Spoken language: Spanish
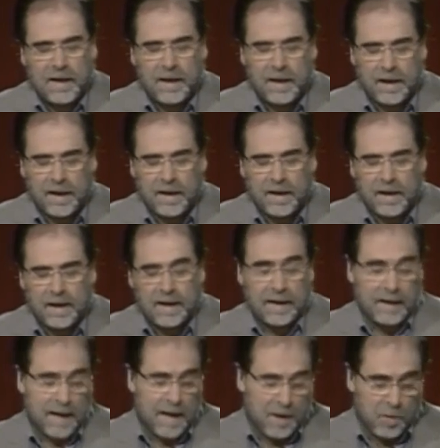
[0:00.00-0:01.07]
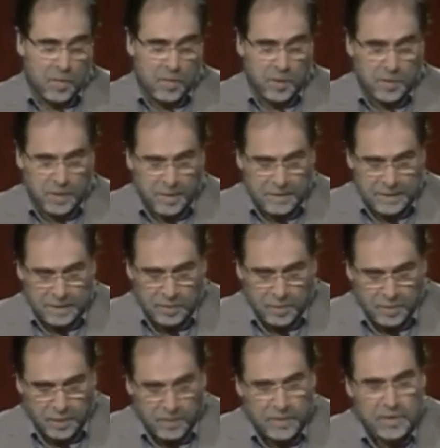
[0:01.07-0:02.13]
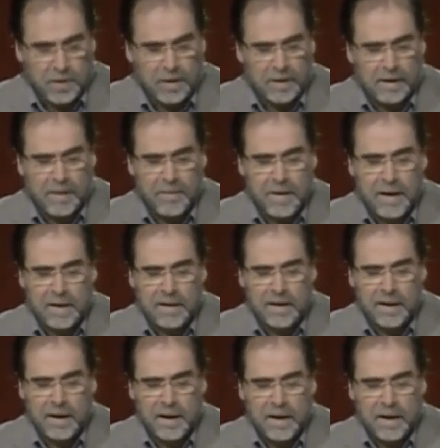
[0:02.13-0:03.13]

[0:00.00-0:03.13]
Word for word: eh, general alumnos, a veces son profesores también.